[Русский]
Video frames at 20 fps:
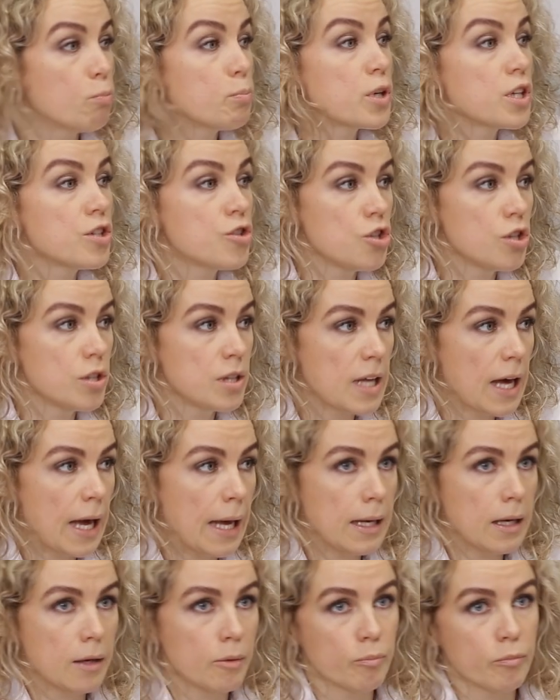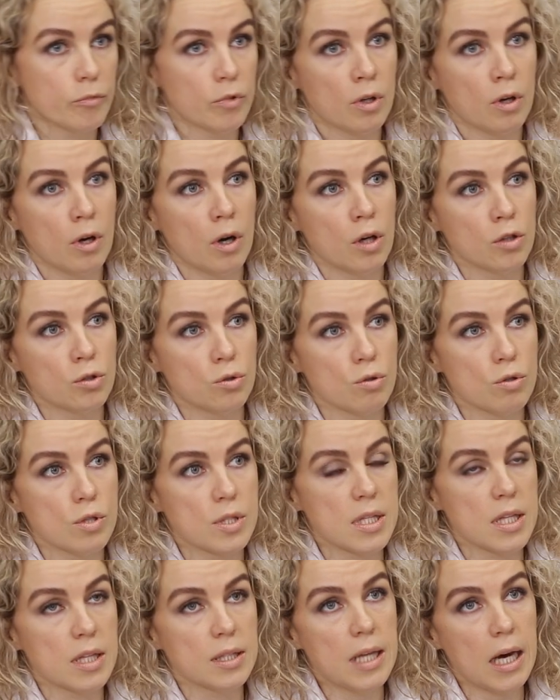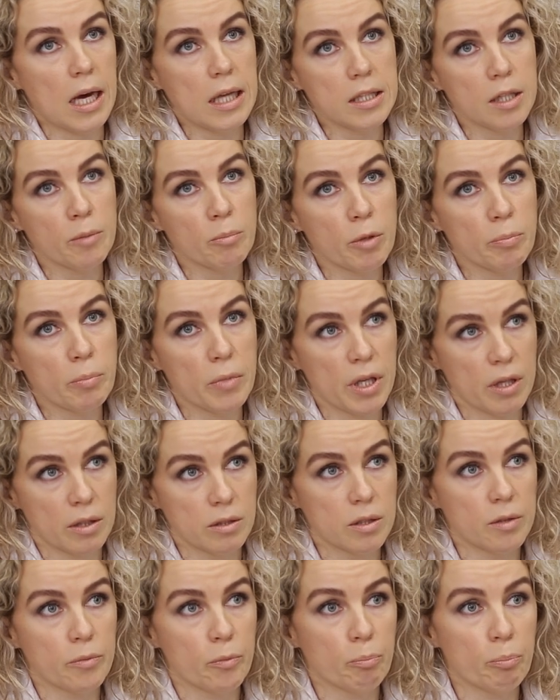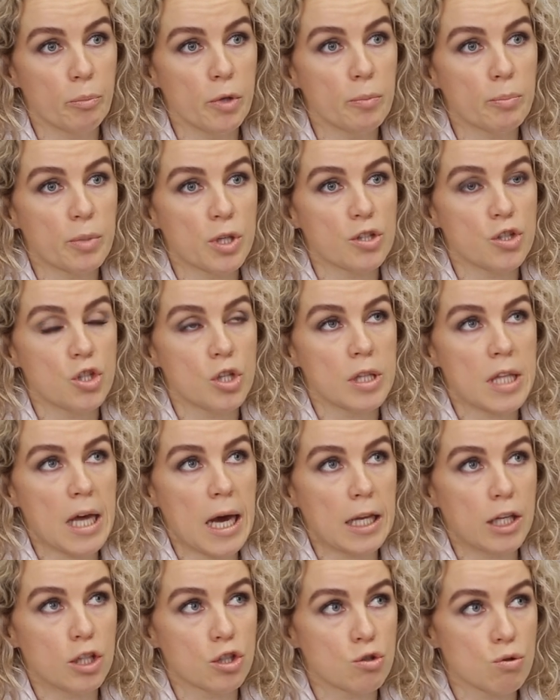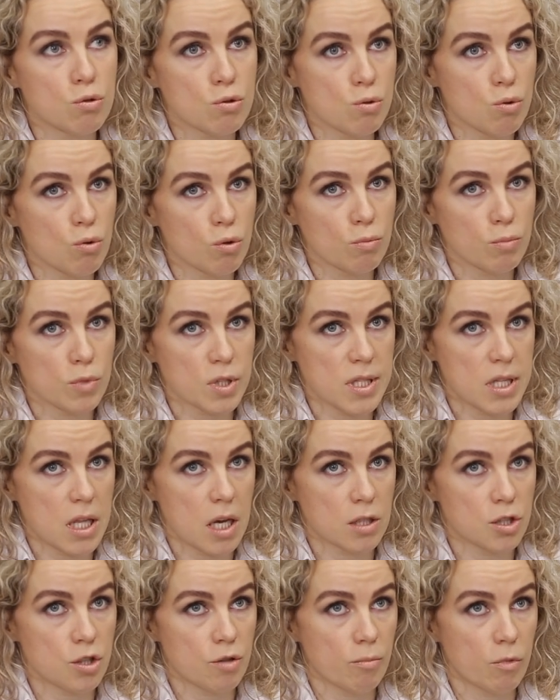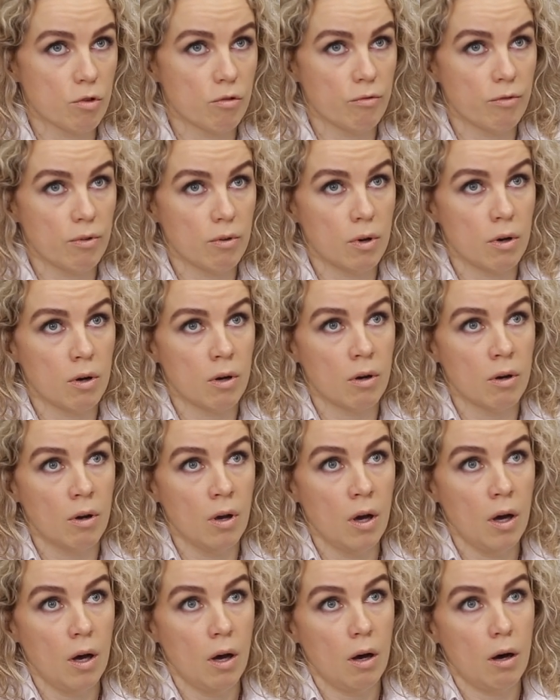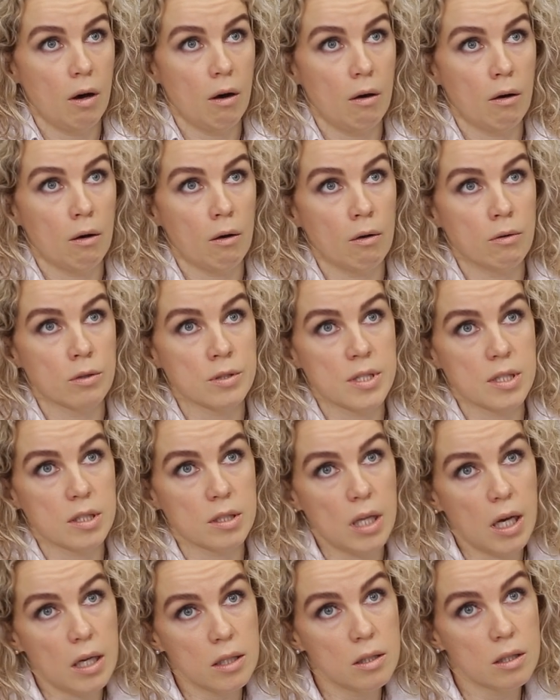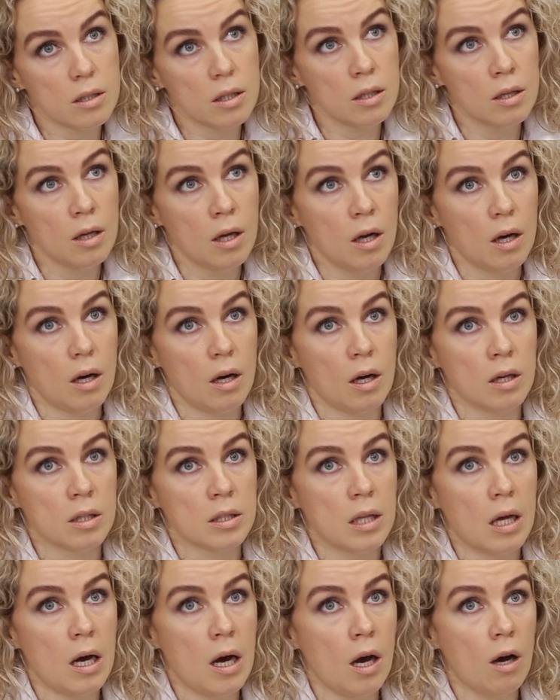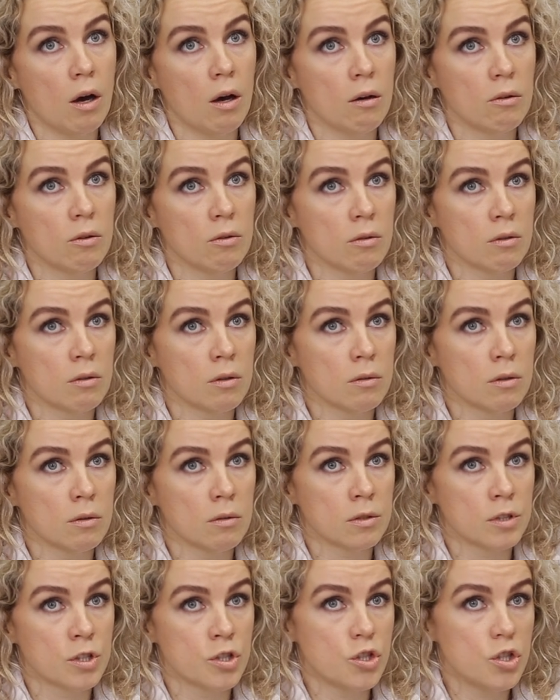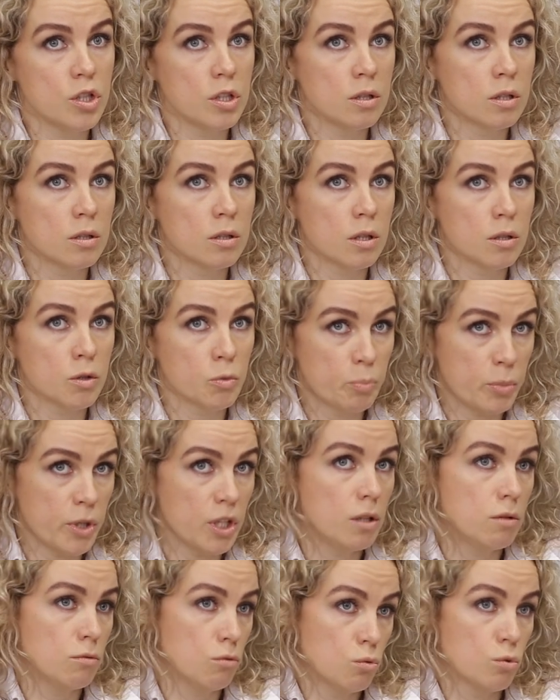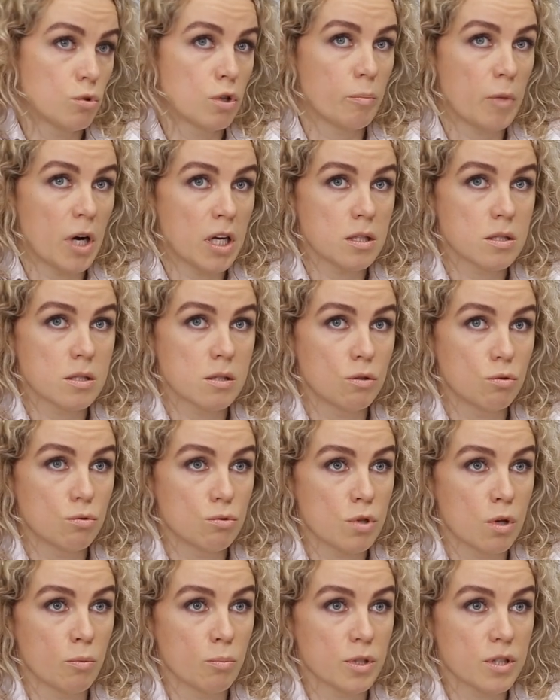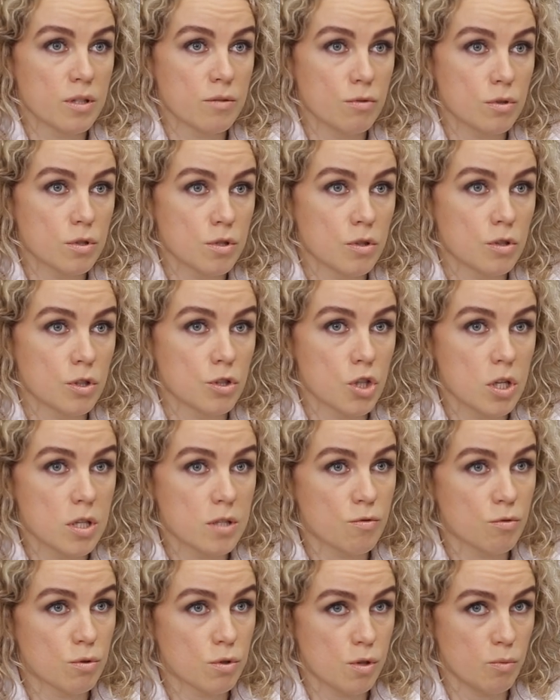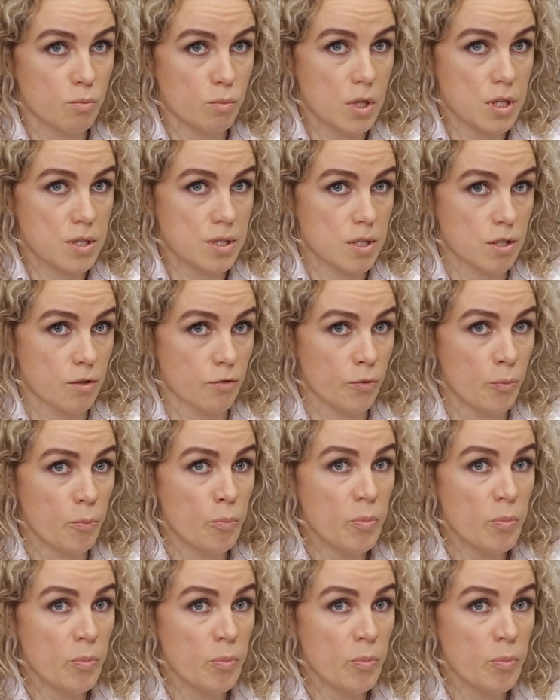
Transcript: просчитали. То есть на данный момент мы просчитали, что стоимость нашего а, склада она э, рассчитана при ну, нормальной загрузке производства на 6-8 месяцев.